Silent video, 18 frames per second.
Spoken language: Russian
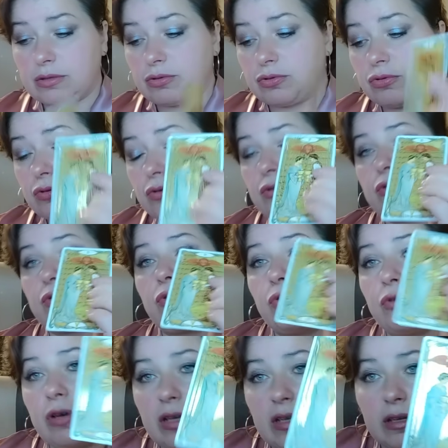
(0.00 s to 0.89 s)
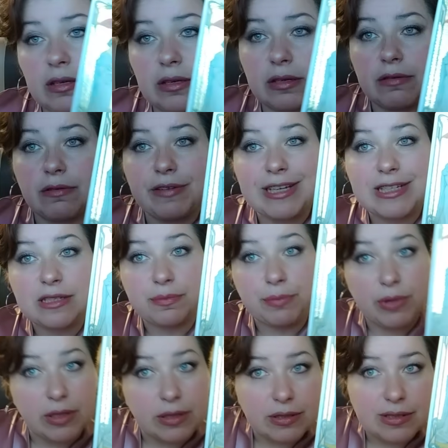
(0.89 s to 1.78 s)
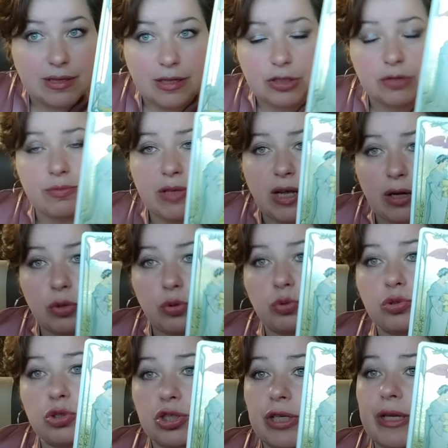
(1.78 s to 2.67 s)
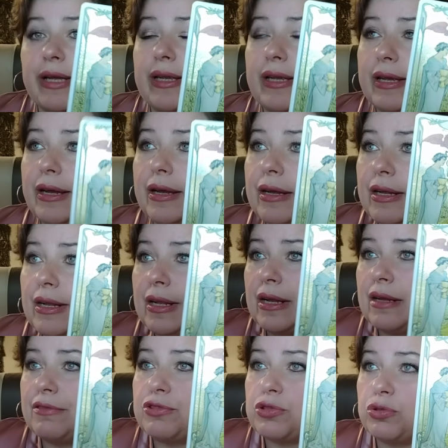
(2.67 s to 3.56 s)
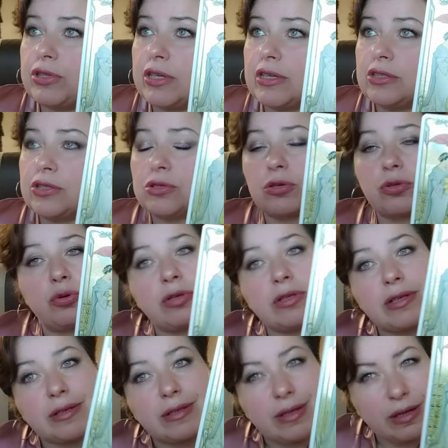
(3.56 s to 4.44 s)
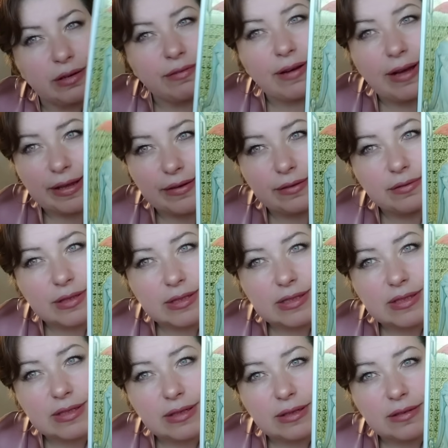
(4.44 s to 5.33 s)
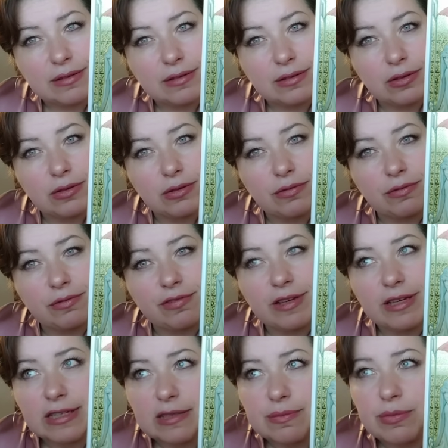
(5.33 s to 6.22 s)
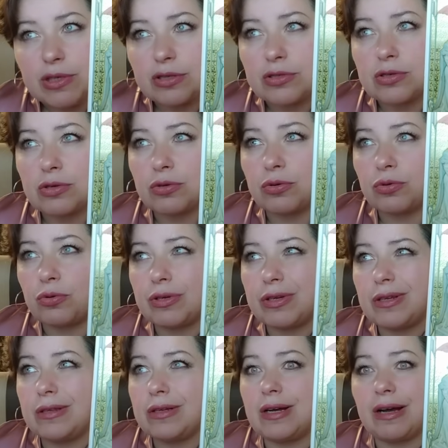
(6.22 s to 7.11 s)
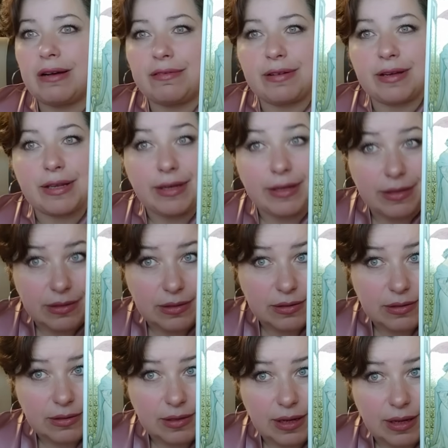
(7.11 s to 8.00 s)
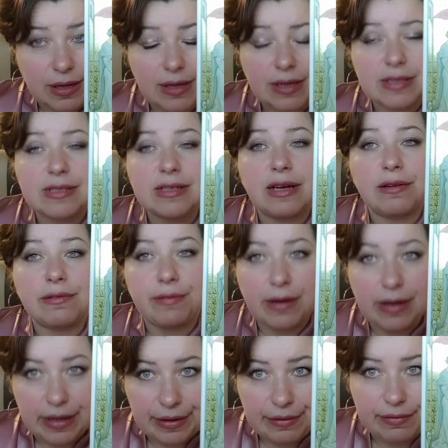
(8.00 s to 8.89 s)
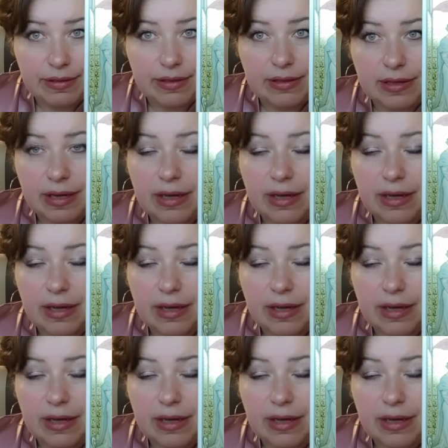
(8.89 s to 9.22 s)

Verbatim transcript: Но другой, весь мир, скажем, да, окружение все-таки склонно договариваться весь мир склонен говорить, да, разговаривать,